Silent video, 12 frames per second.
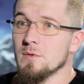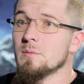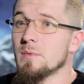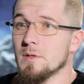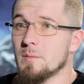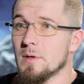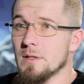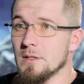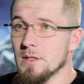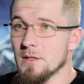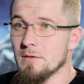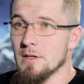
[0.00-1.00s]
из-под полы
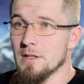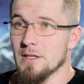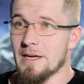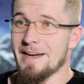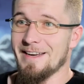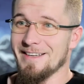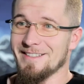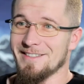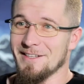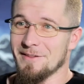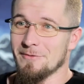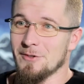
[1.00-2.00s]
и говорит,
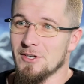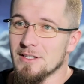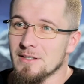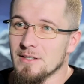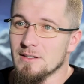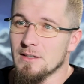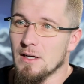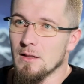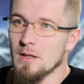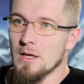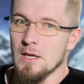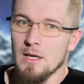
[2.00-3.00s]
наконец-то твой час
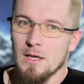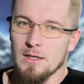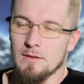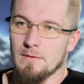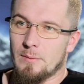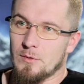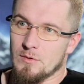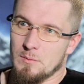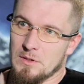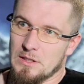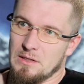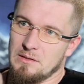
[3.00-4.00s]
настал. Это вопрос
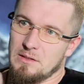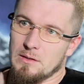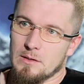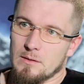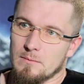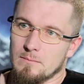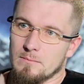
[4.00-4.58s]
менталитета.